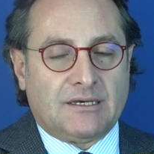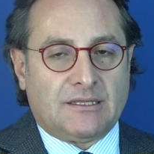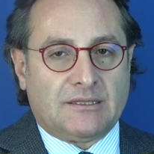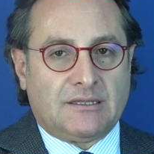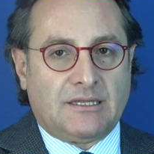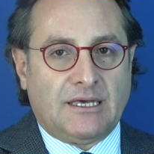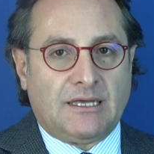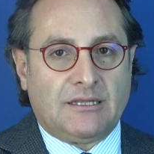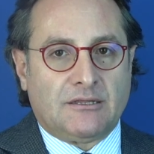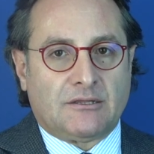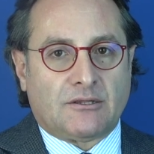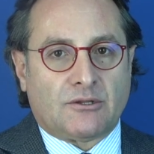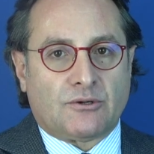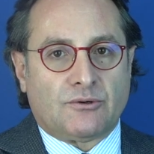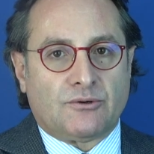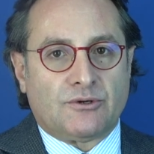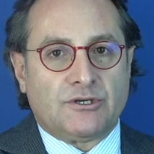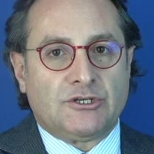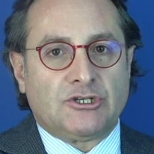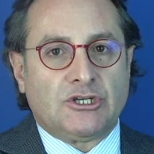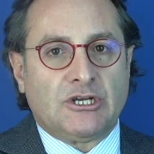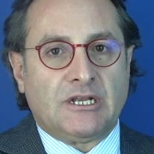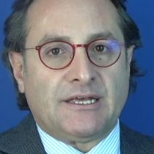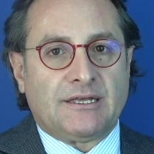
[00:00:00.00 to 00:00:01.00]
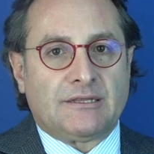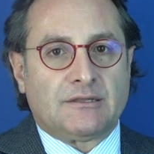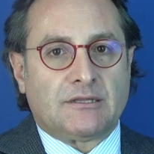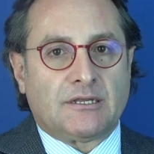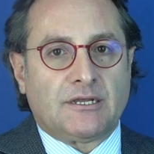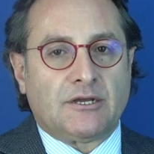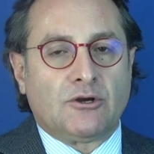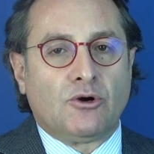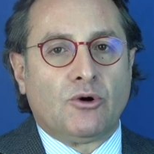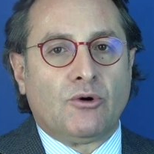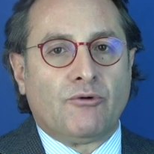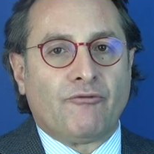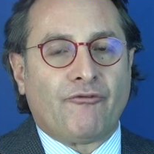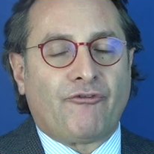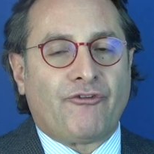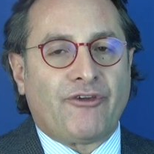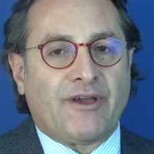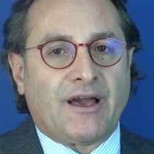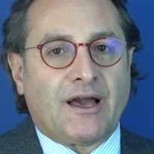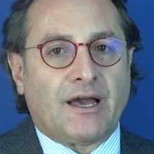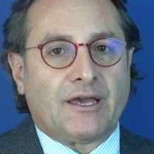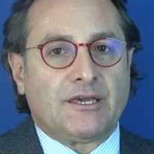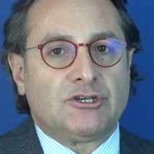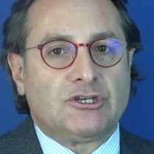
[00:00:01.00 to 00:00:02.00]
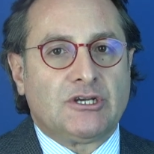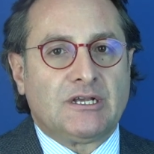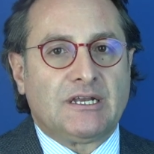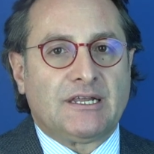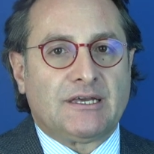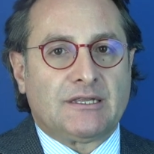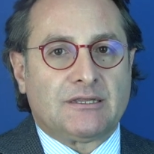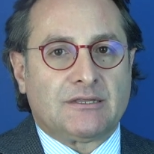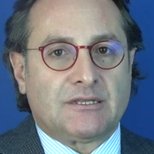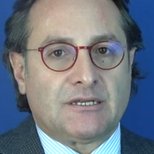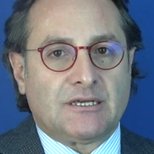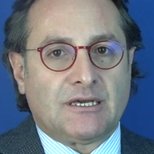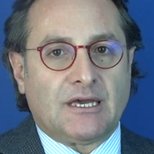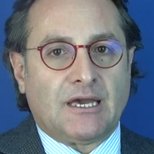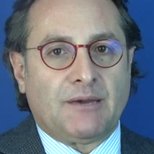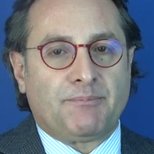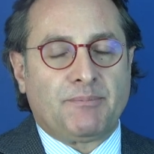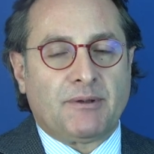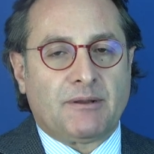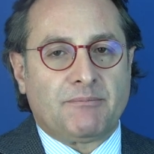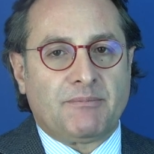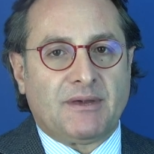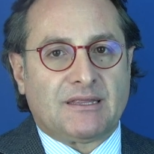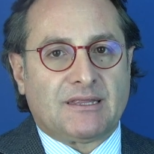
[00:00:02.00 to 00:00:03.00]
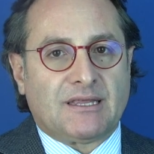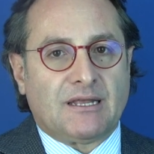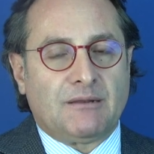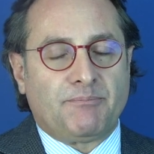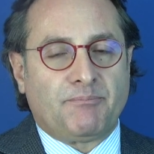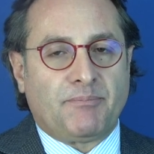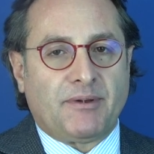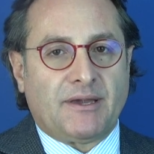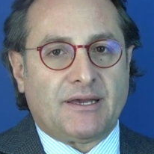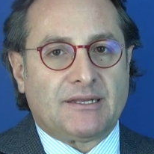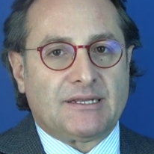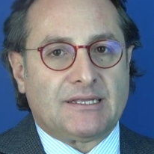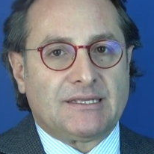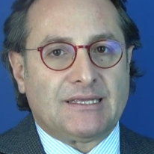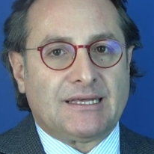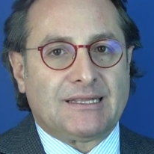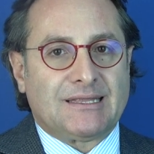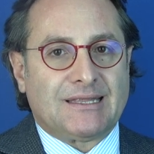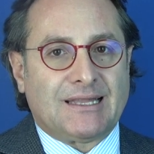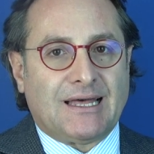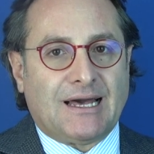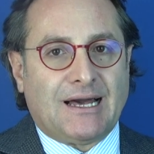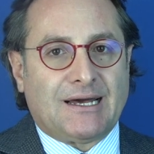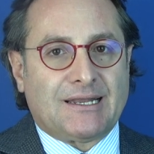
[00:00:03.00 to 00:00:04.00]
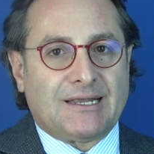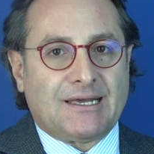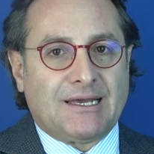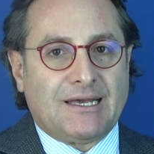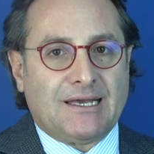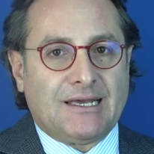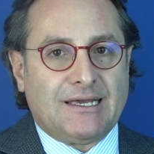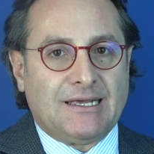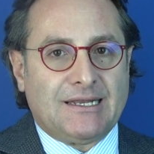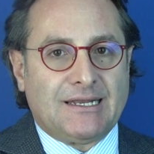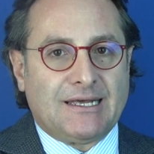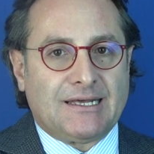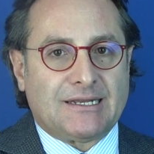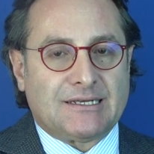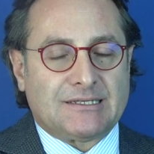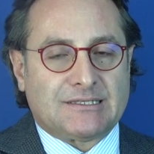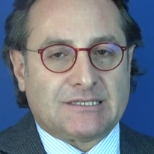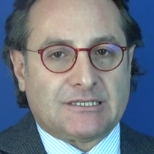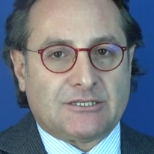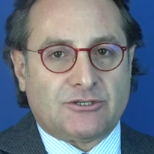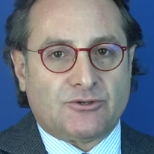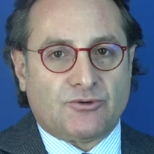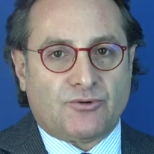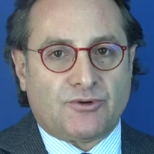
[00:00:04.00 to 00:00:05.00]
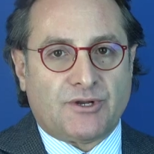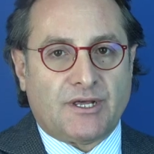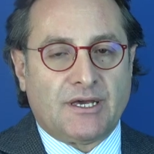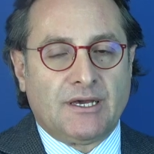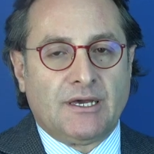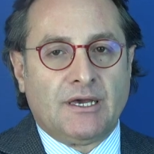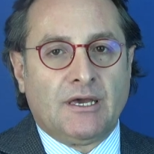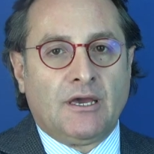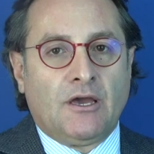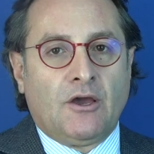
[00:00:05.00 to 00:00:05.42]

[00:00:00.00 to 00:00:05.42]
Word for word: dentro i cilindri, gonfia i cilindri e permette al pene di andare in erezione.